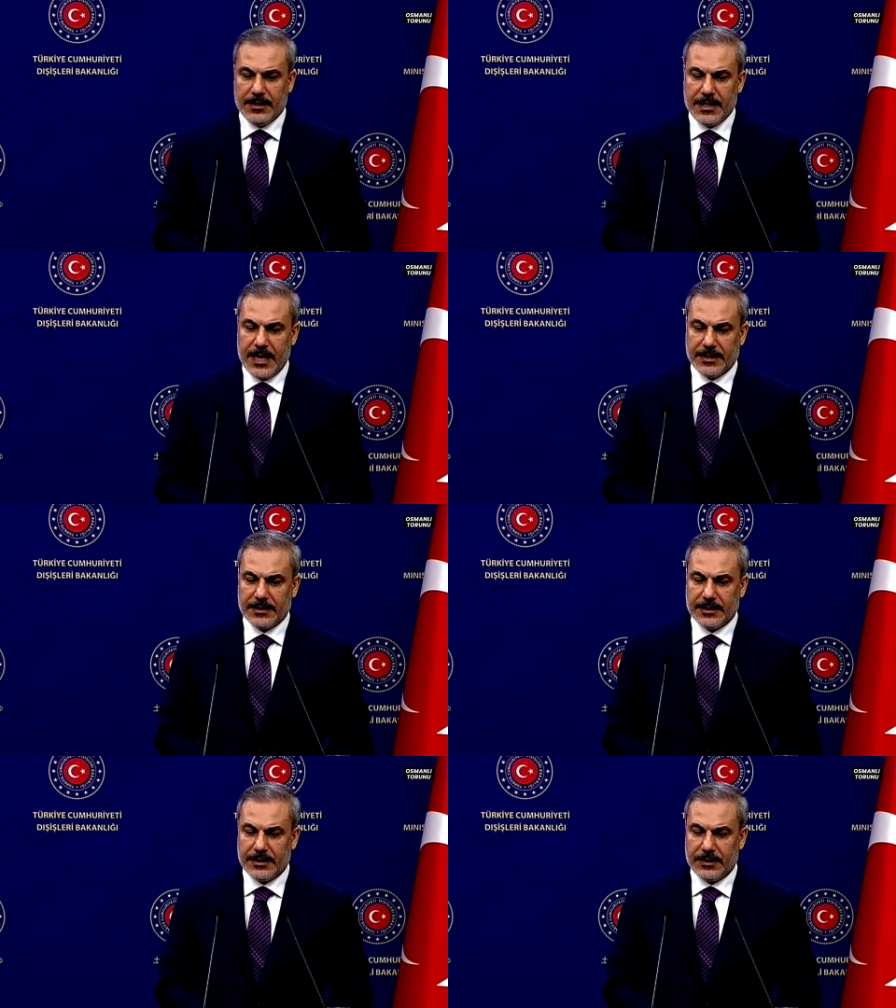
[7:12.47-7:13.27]
Diğer
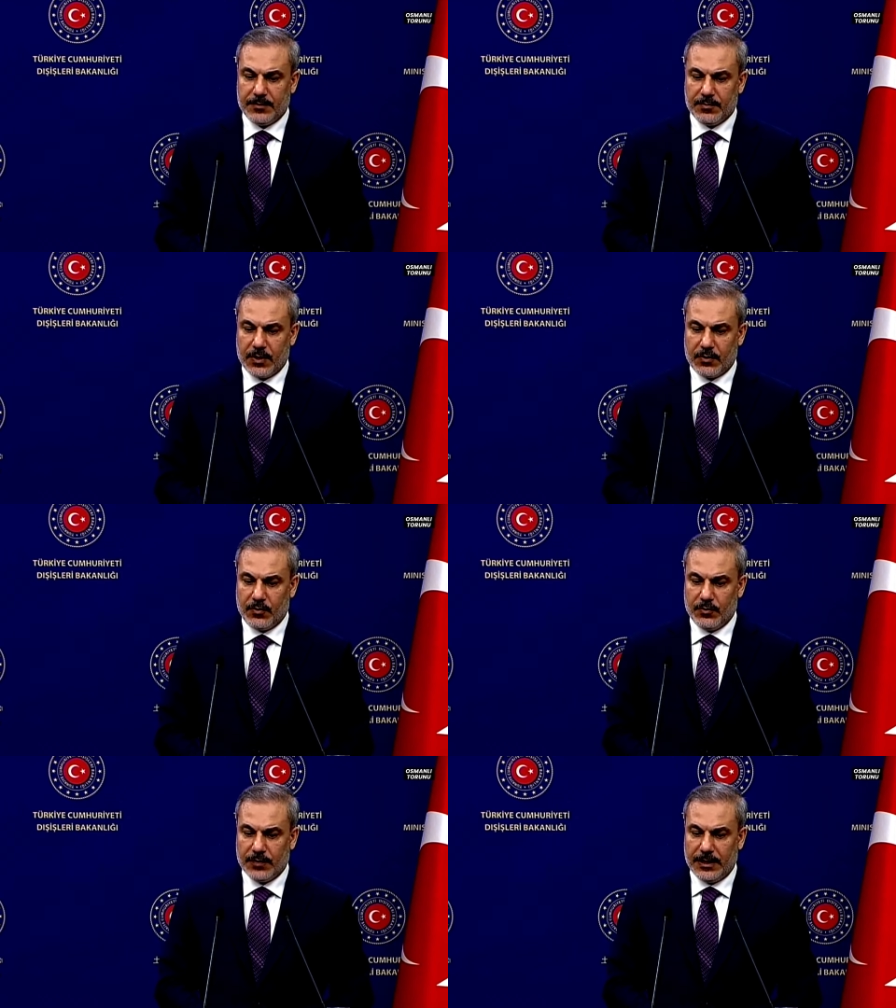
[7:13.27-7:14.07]
e, bir
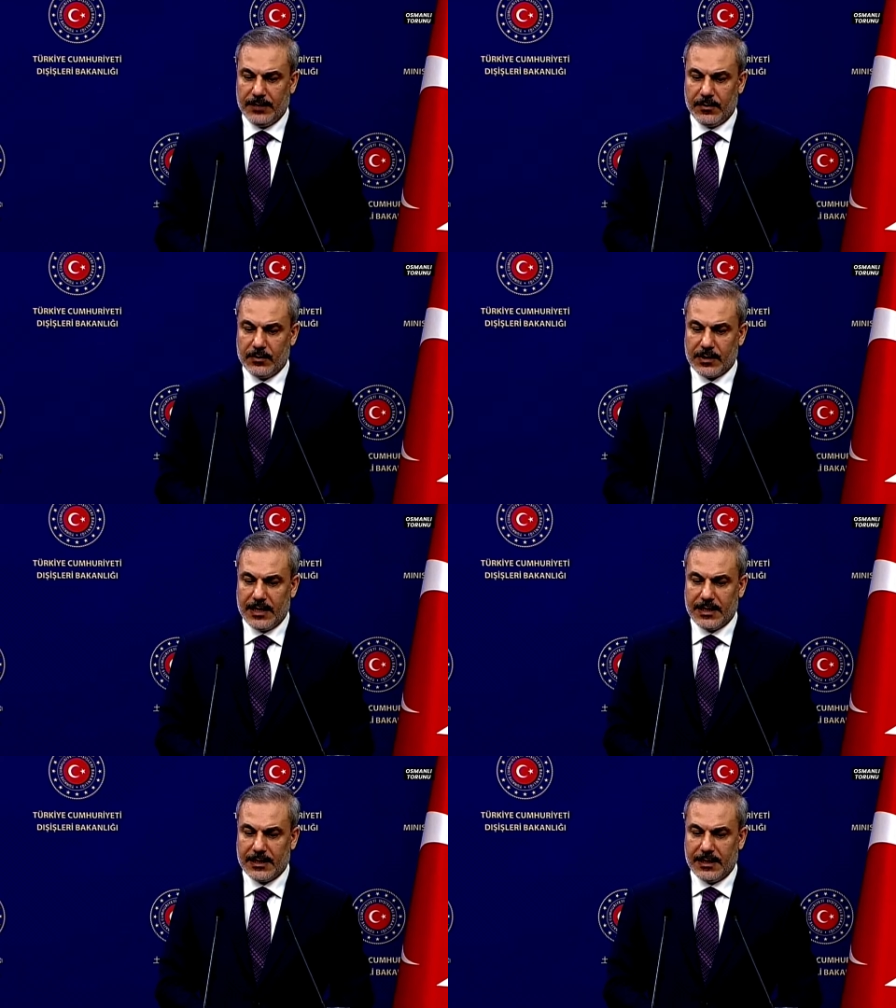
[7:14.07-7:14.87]
konu da
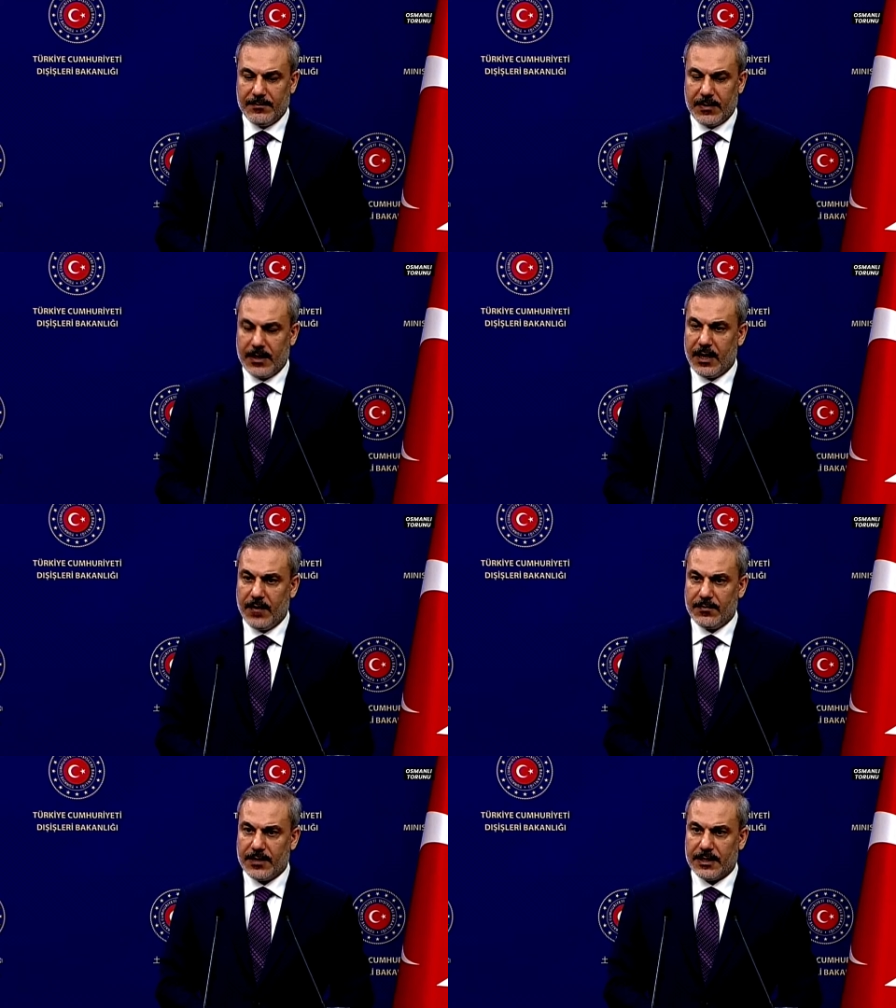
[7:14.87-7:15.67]
özellikle
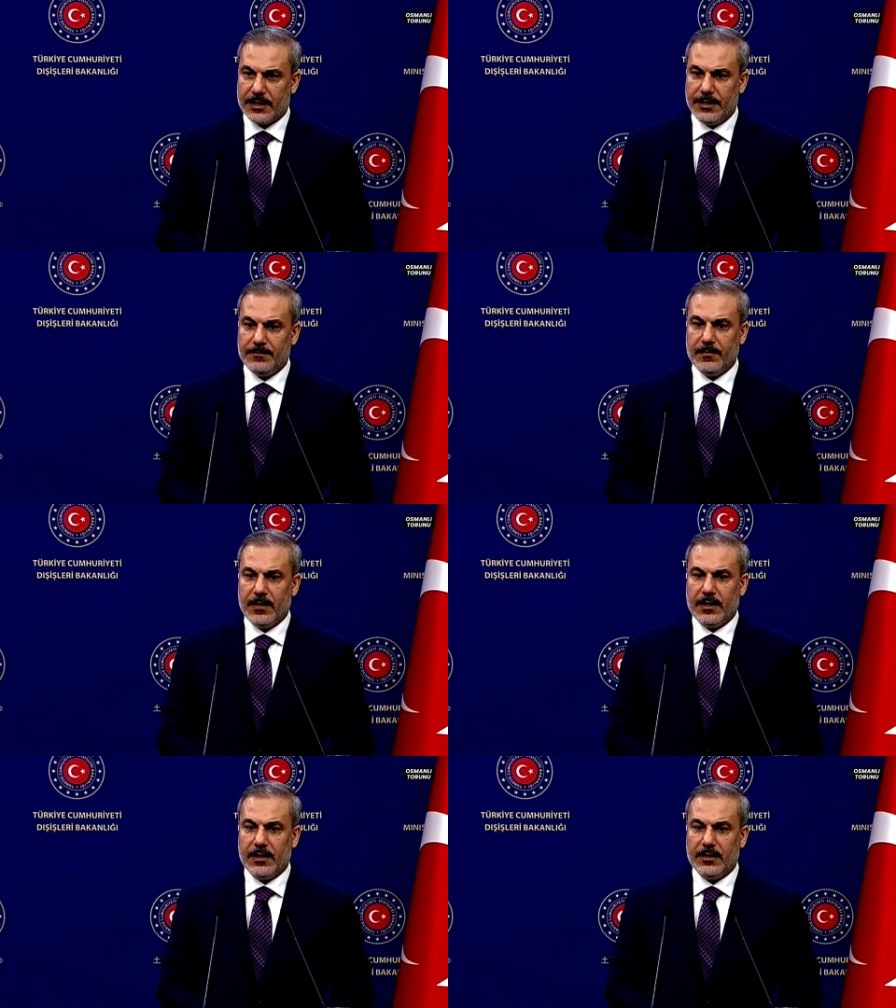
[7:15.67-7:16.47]
Afrika'da
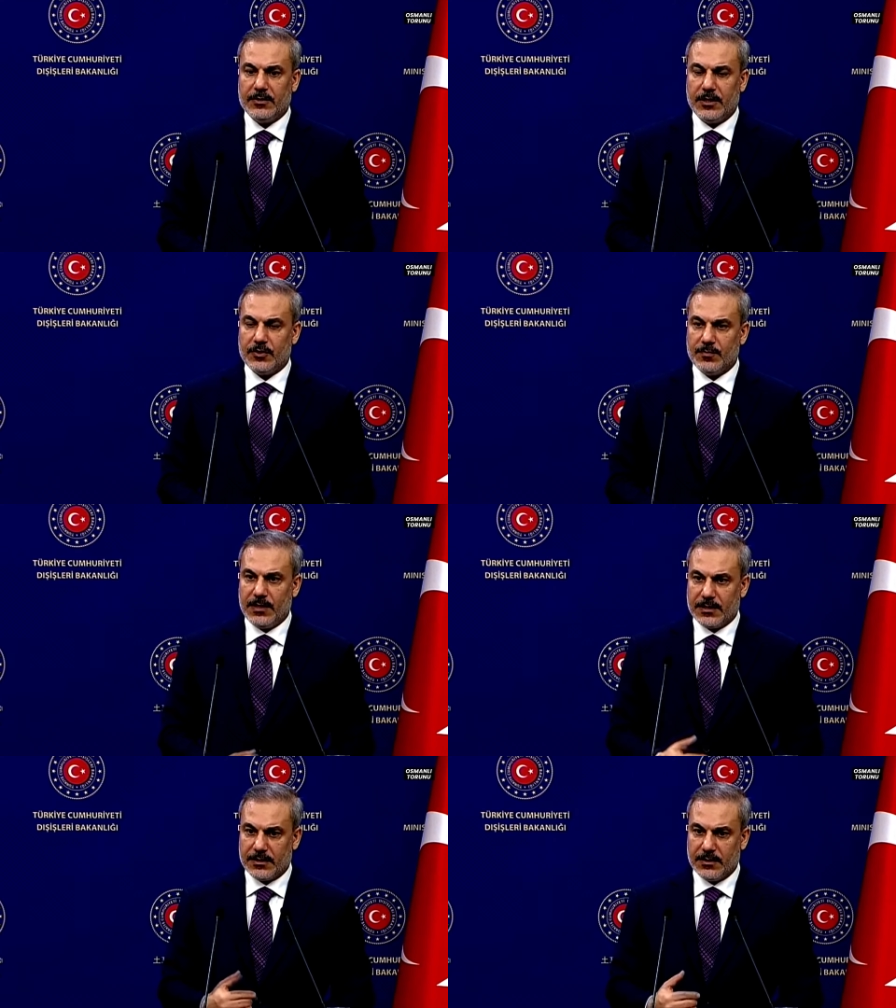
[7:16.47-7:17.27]

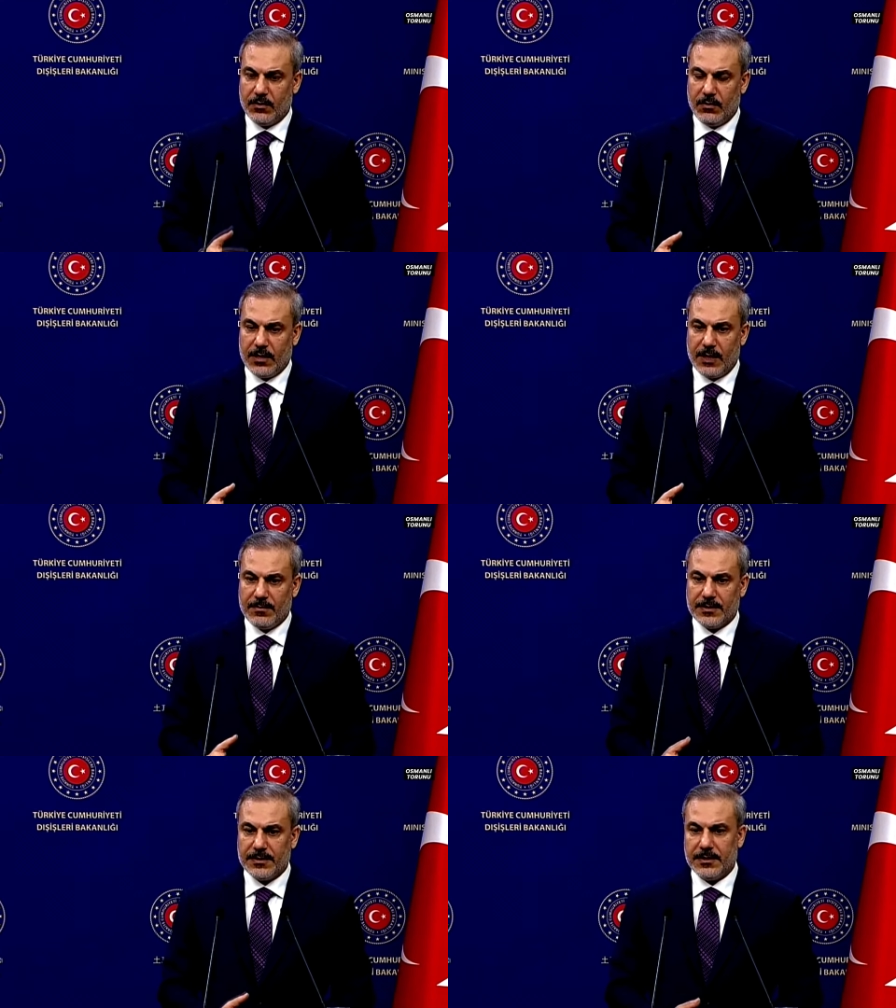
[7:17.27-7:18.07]
çatışmaların
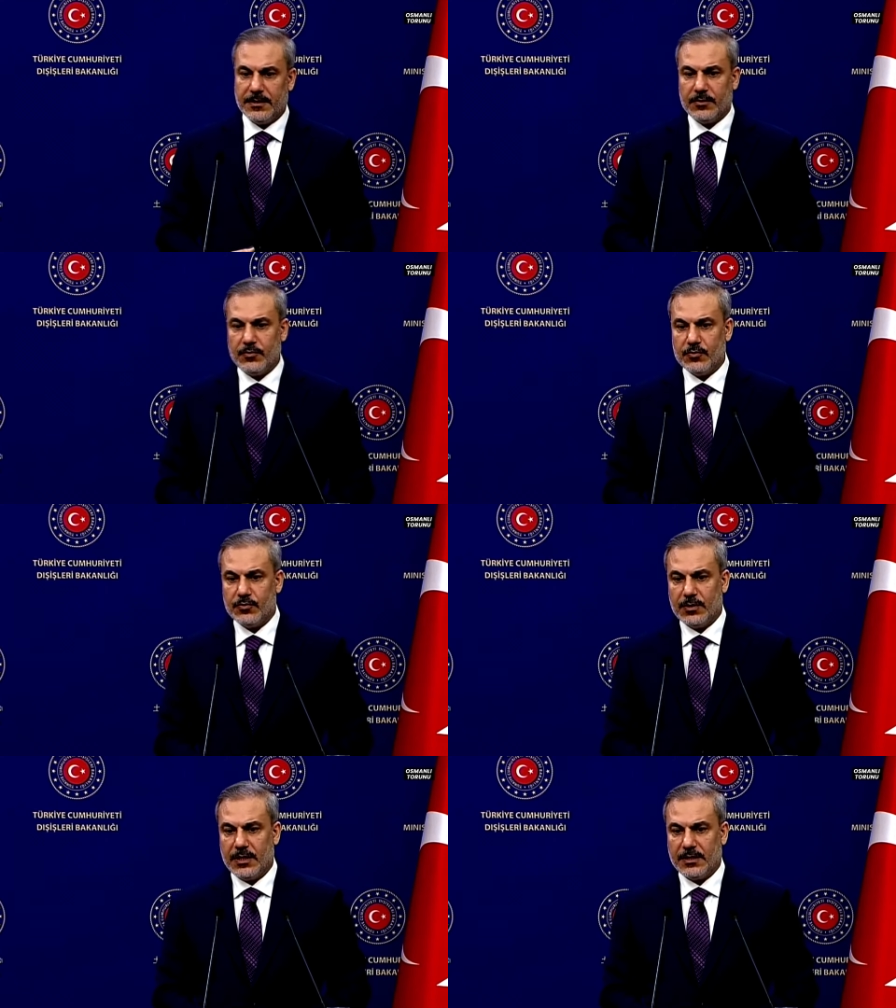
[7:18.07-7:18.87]
önlenmesi
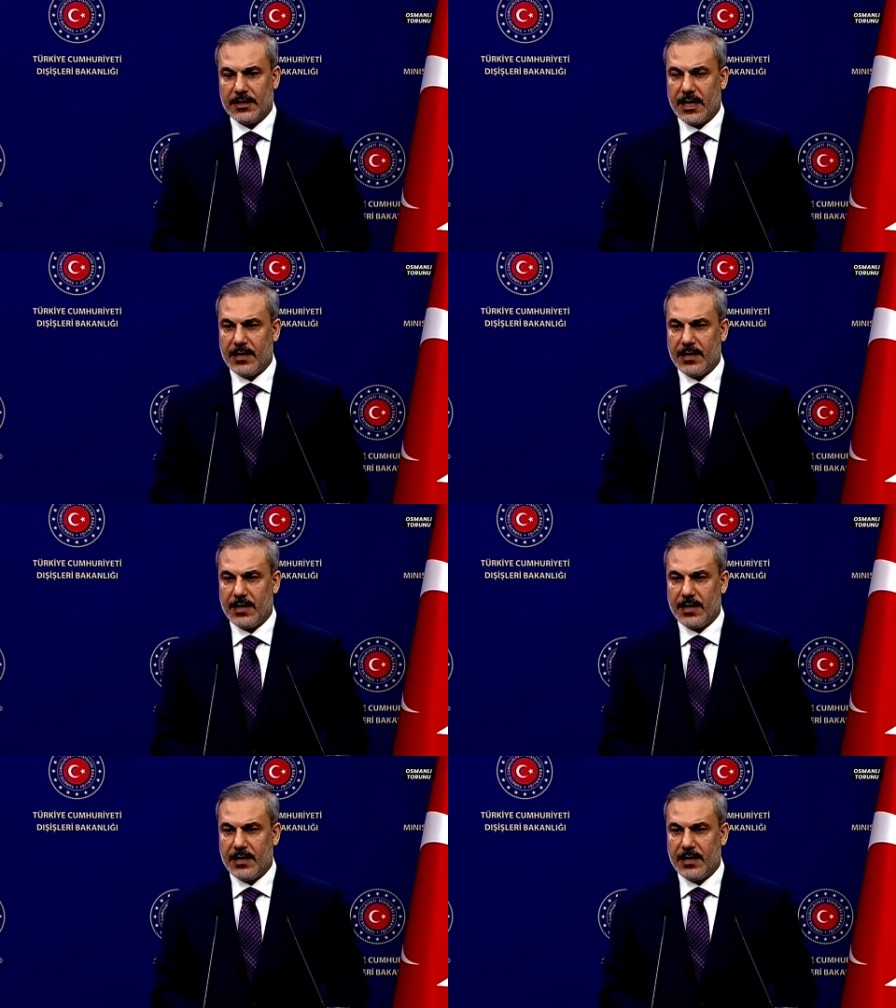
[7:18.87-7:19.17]
konusunda genel bir